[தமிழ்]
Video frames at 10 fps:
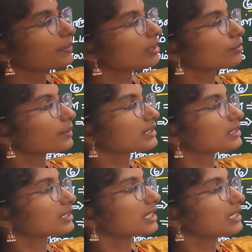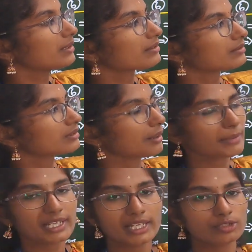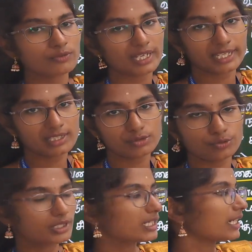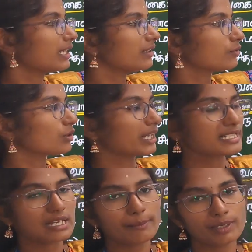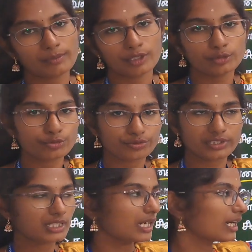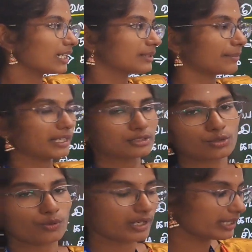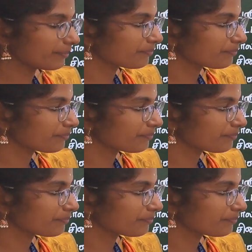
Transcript: பகுப்பதத்தில் நமக்கு எதுவும் வகைகள் கொடுக்கல ஒரு எக்ஸாம்பிள் மட்டும் கொடுத்துருக்காங்க அதை பார்த்துக்கோங்க